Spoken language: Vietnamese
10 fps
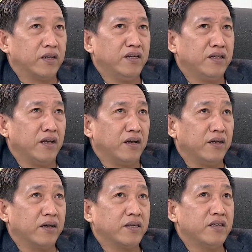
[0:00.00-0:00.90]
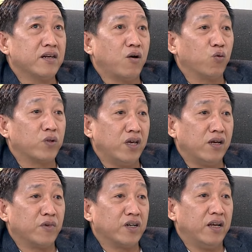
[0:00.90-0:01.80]
chính vì nhờ những cái chuyến đầu
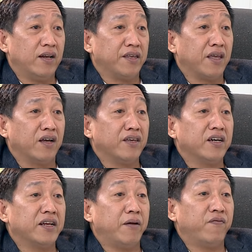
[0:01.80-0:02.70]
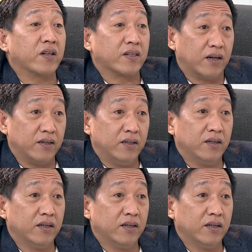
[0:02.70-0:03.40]
tiên mình đi là nhờ những anh em phật tử